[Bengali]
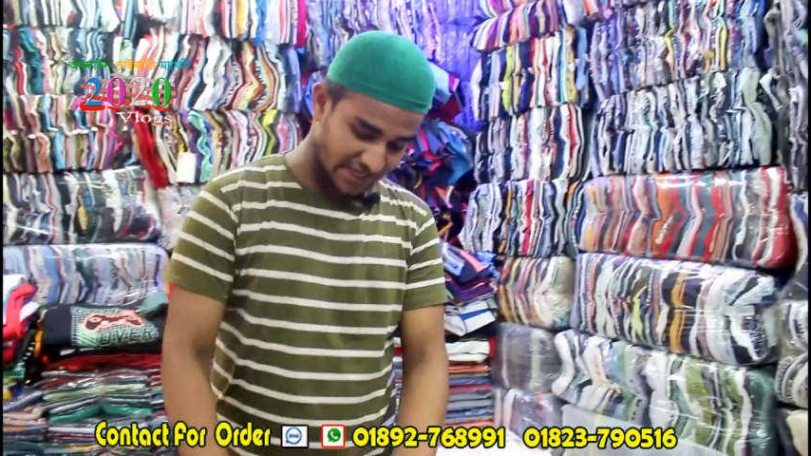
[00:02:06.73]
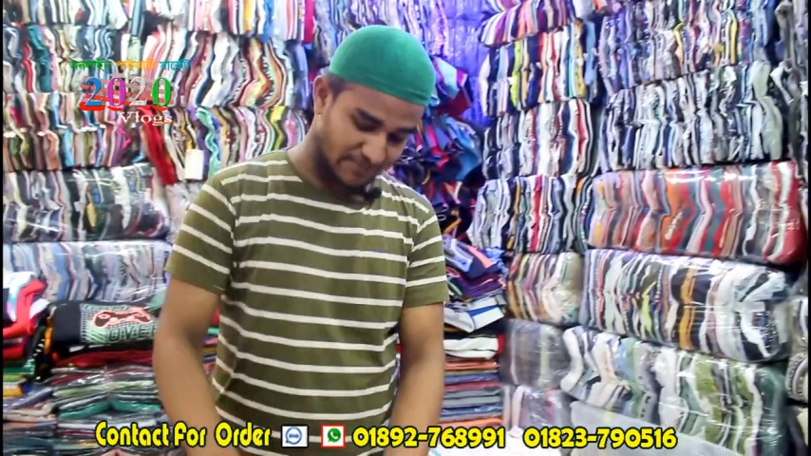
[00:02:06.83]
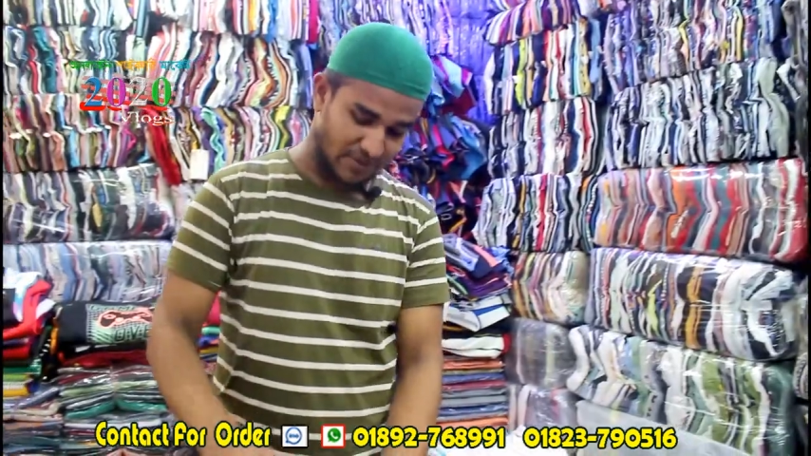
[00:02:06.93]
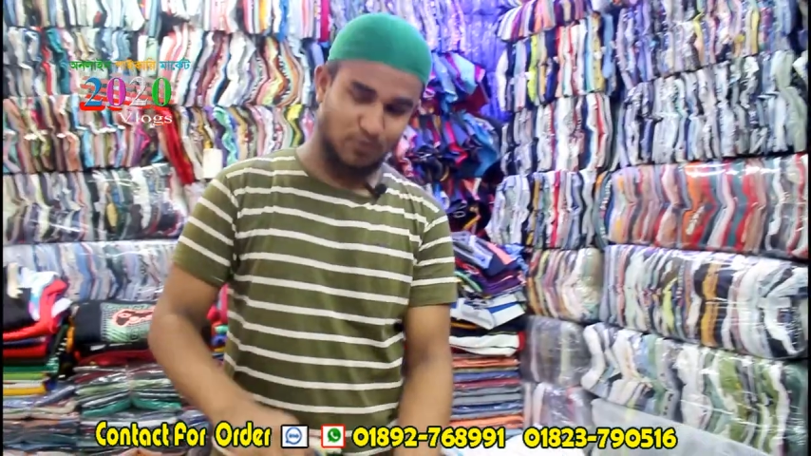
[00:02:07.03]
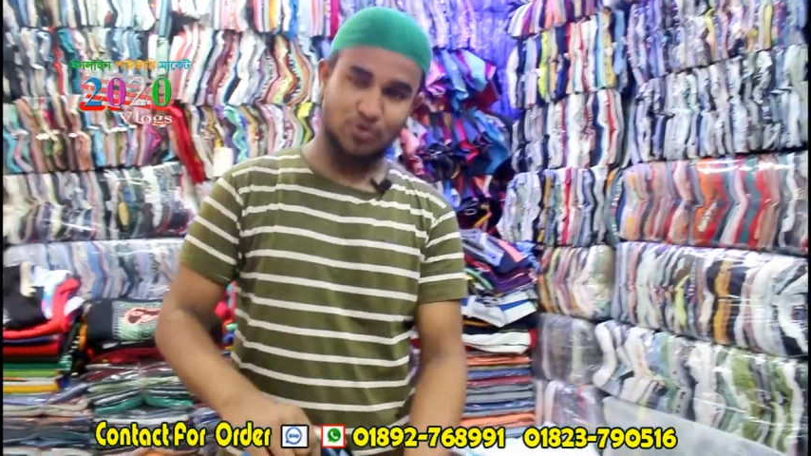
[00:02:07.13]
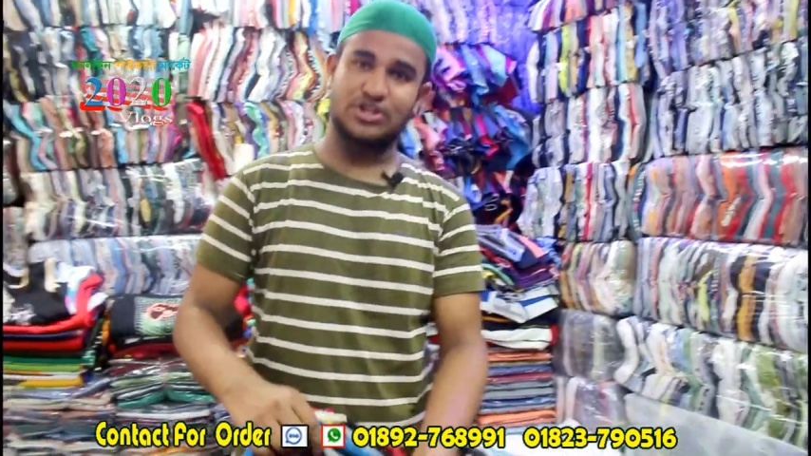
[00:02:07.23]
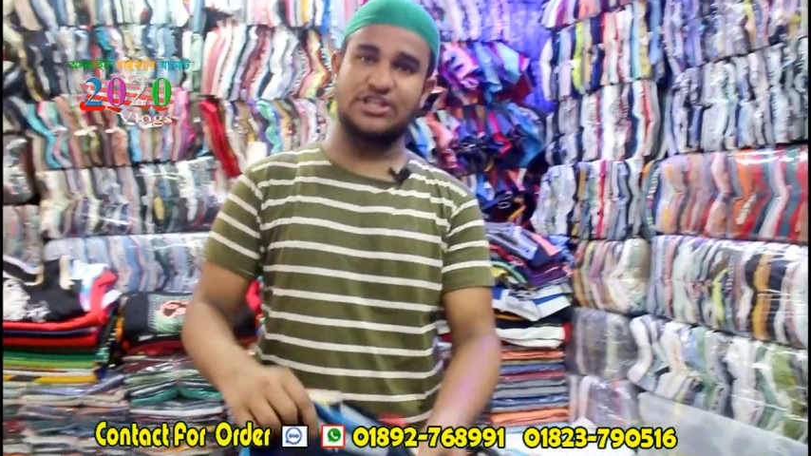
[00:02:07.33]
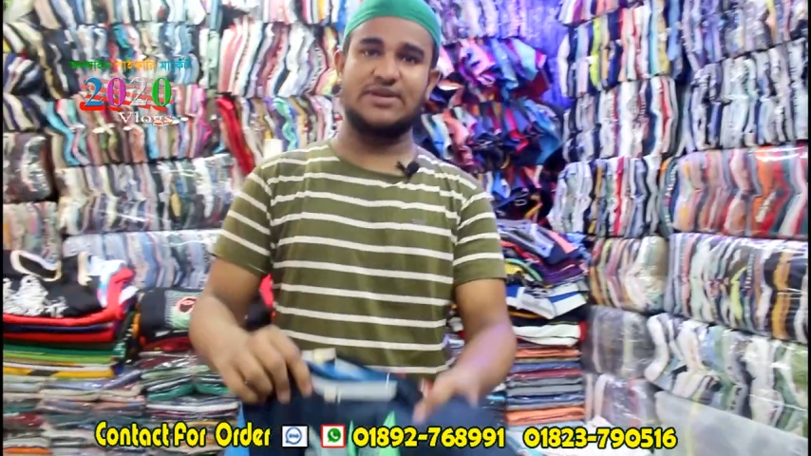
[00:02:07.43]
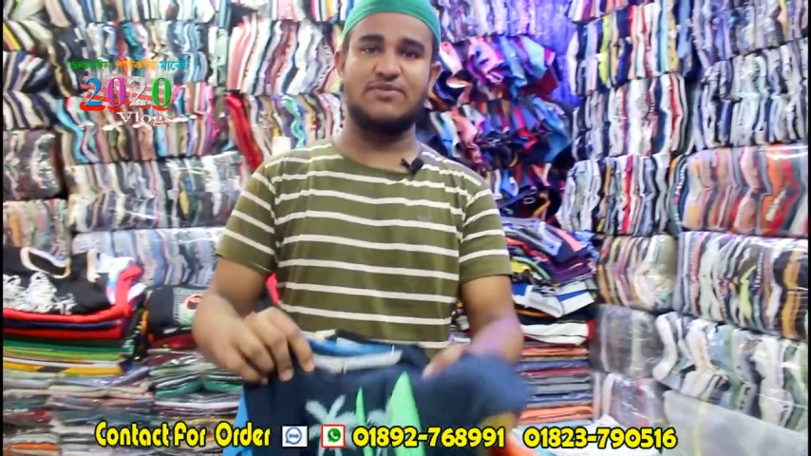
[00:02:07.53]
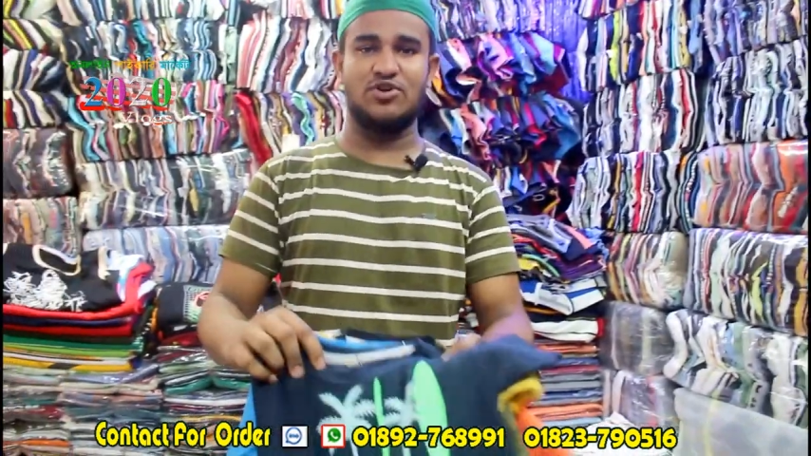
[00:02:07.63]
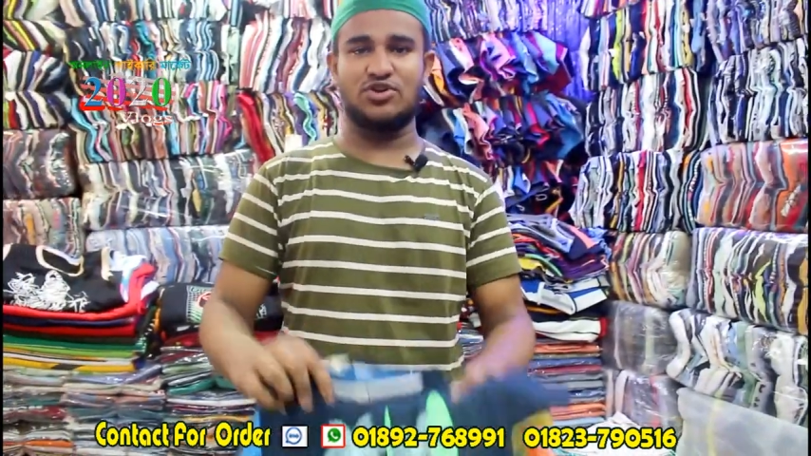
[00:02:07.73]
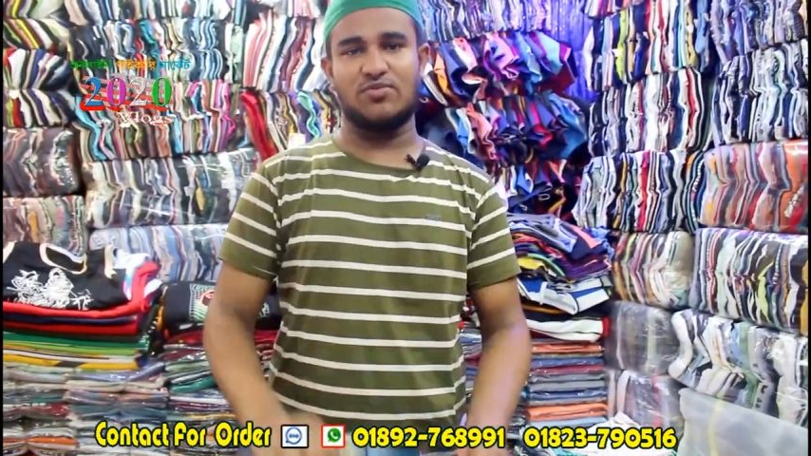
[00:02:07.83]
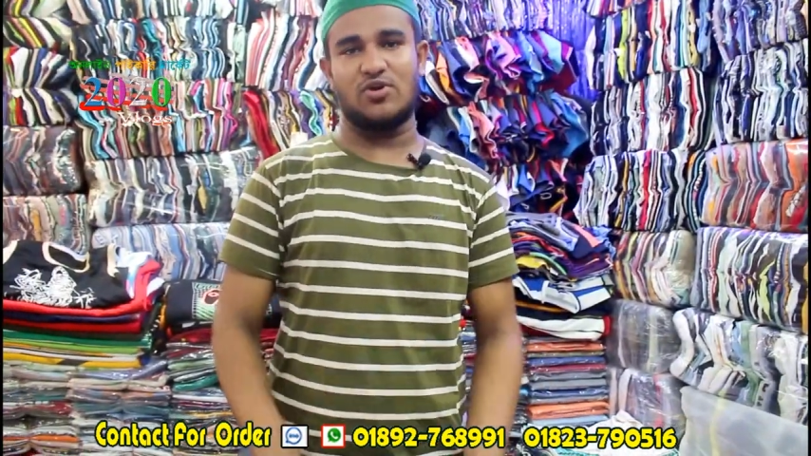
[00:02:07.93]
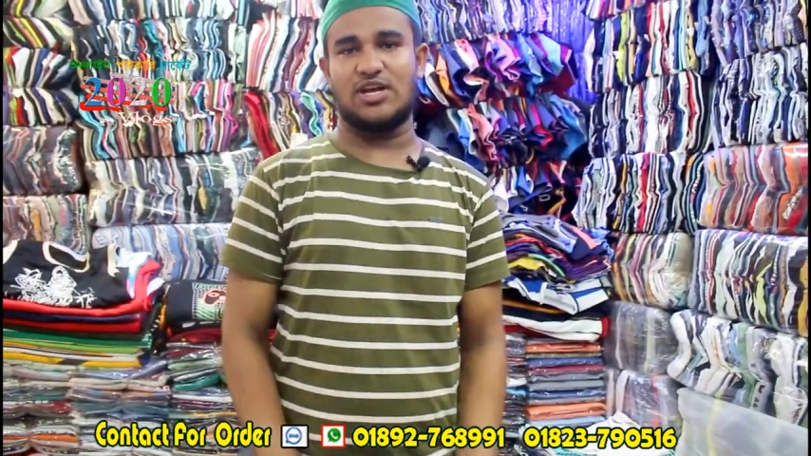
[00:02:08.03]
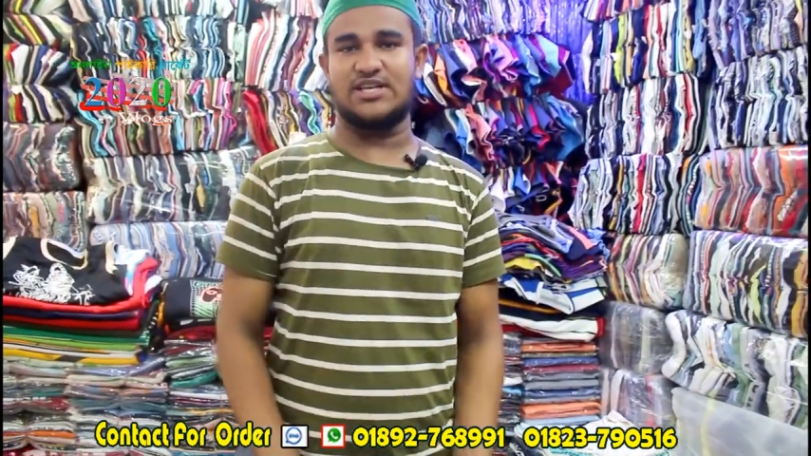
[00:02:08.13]
এখানে আমরা প্রত্যেকটা
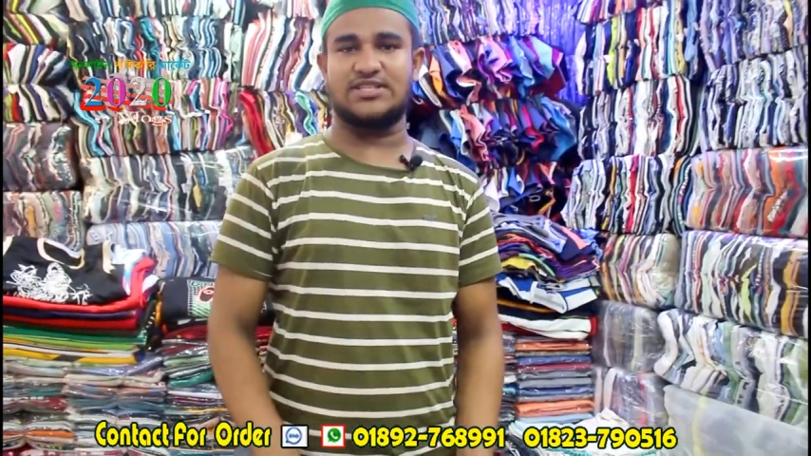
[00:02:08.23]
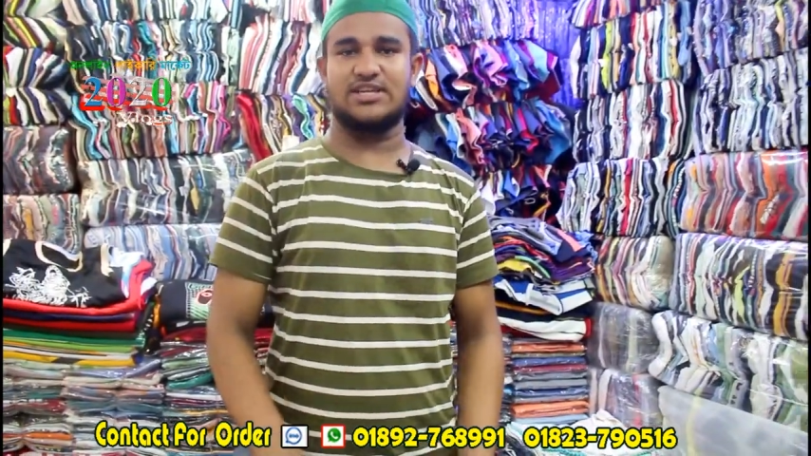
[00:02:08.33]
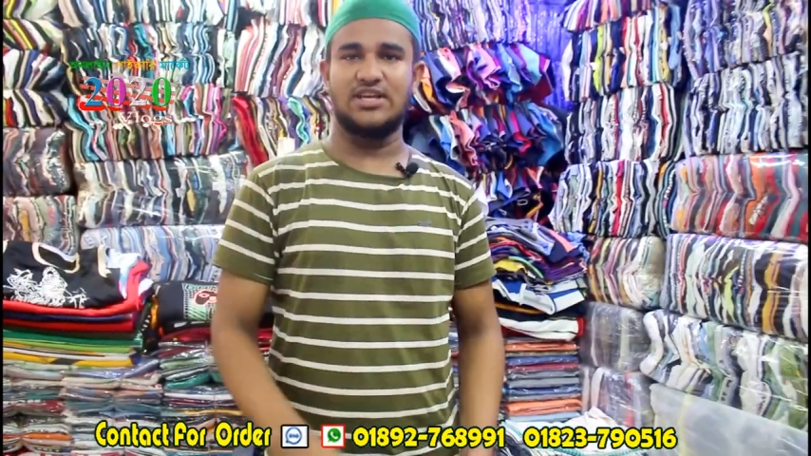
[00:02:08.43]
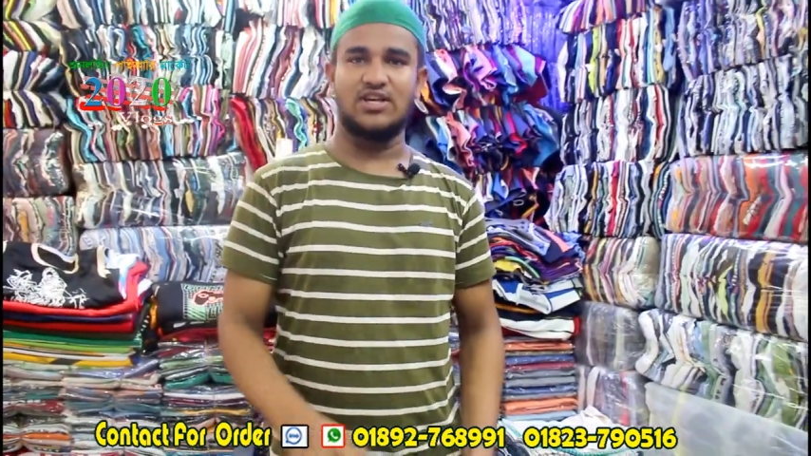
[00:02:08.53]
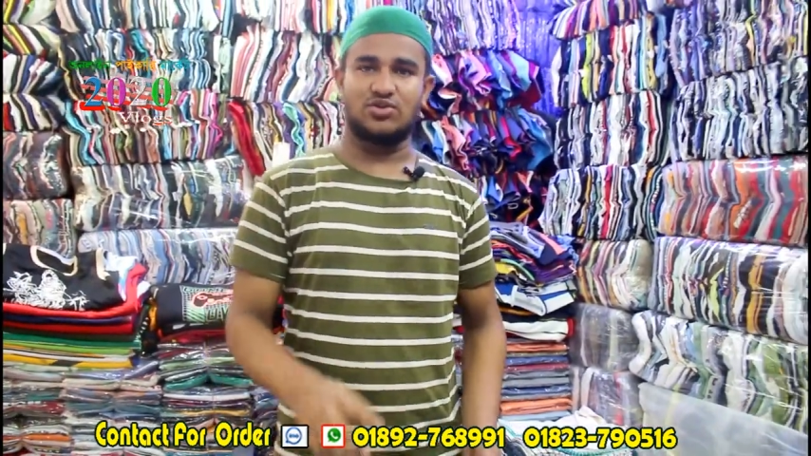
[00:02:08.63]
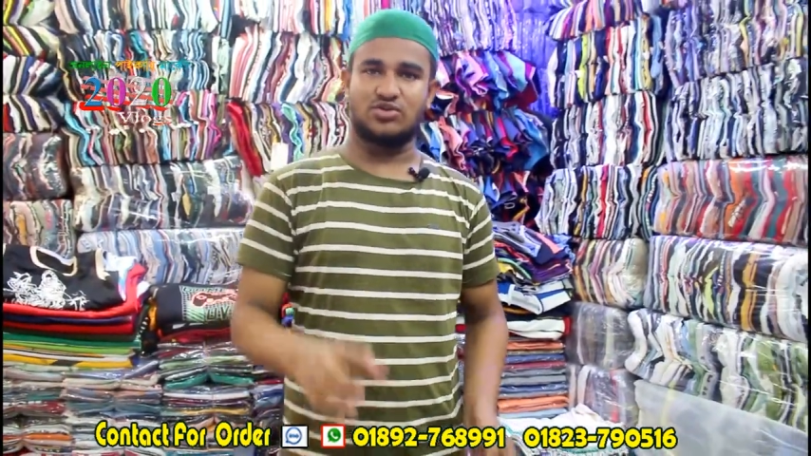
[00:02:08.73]
ভিডিওতে বলা আছে